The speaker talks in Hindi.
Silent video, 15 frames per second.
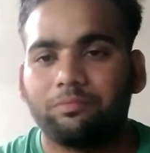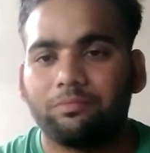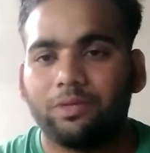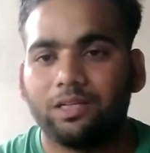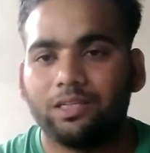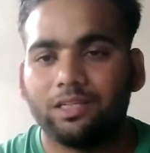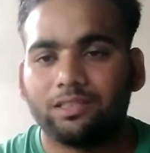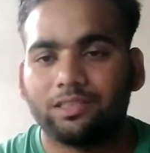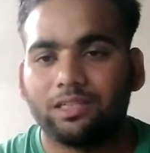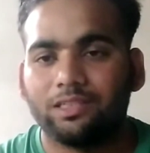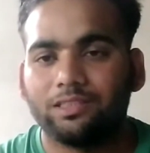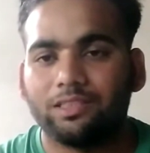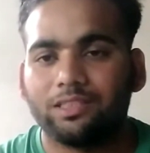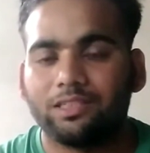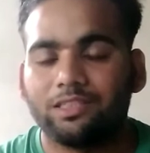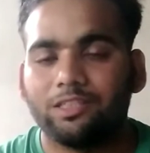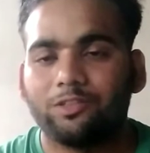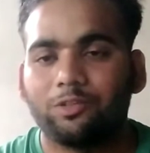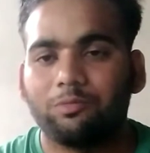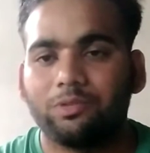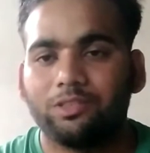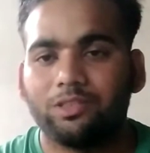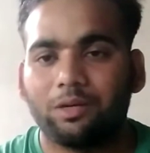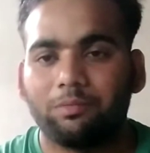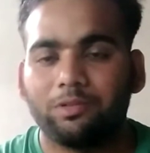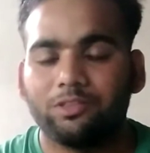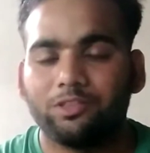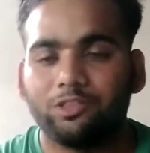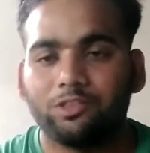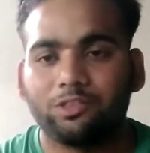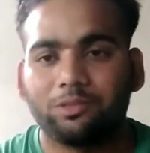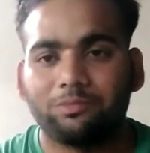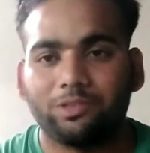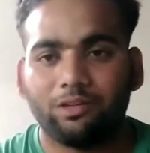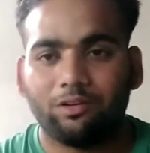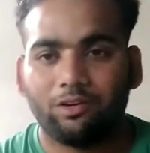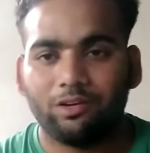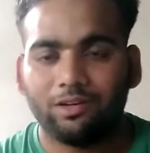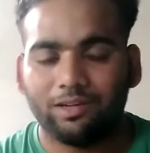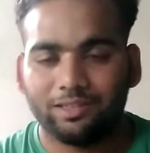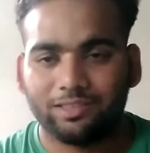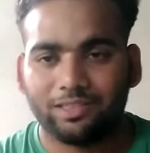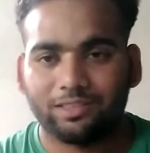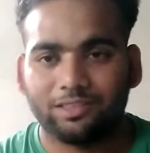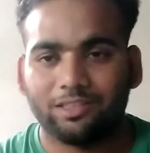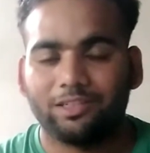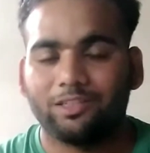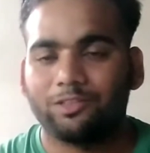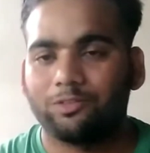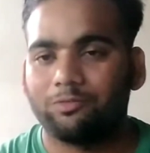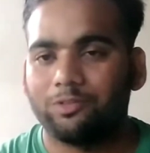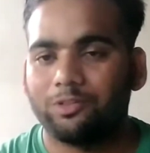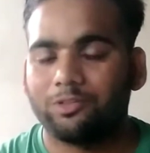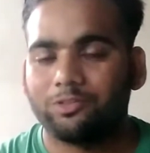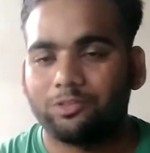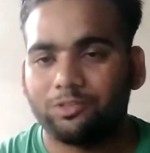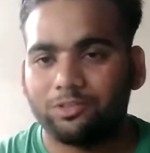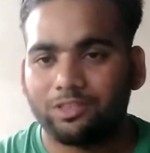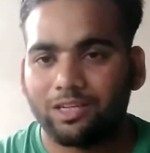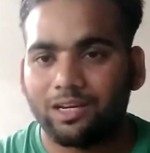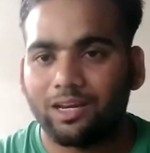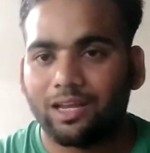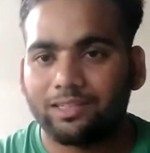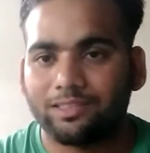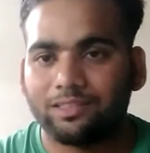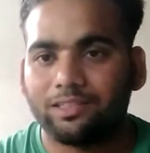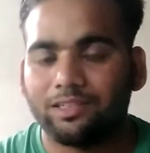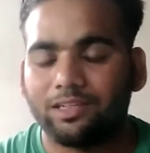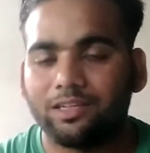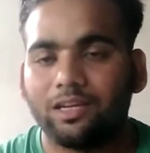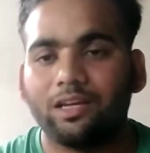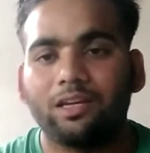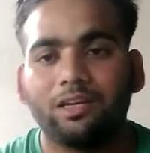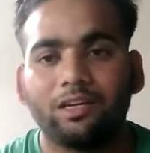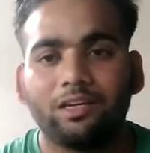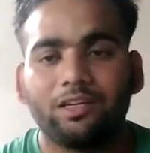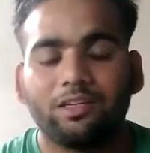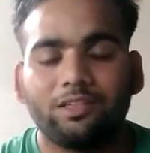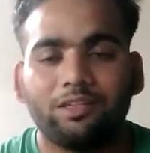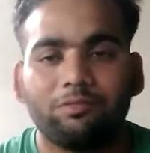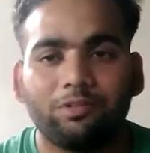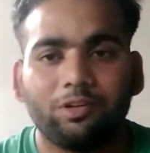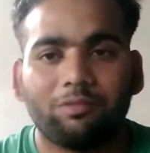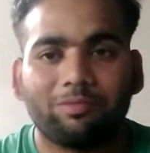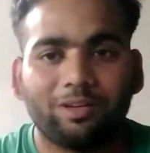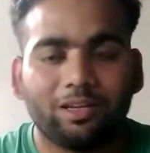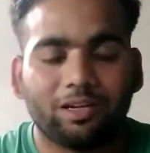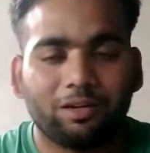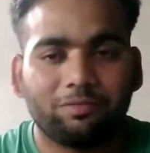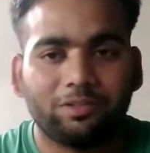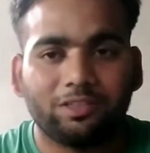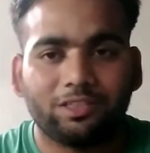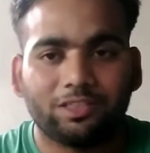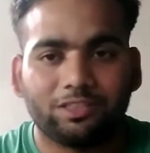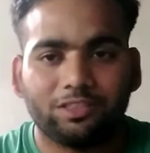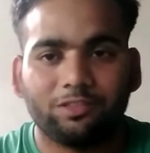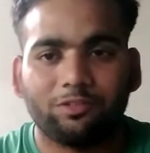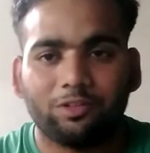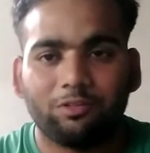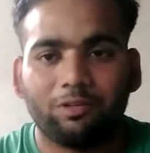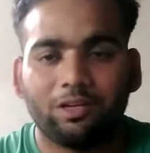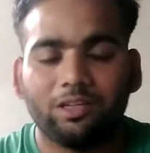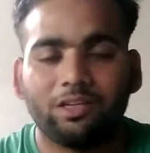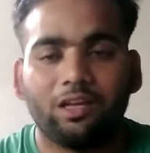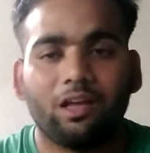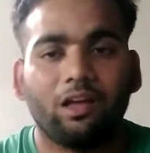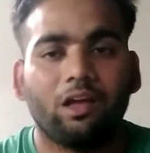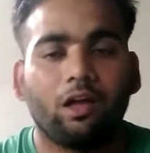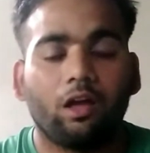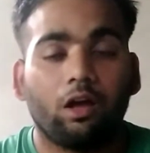बड़ी आसानी से किसी को भी अपने जियो सिम से कॉल कर सकते हैं तो वीडियो को शुरू से कर लास्ट देखिएगा ये वीडियो आपके लिए काफ़ी इंटरेस्टिंग होने वाली है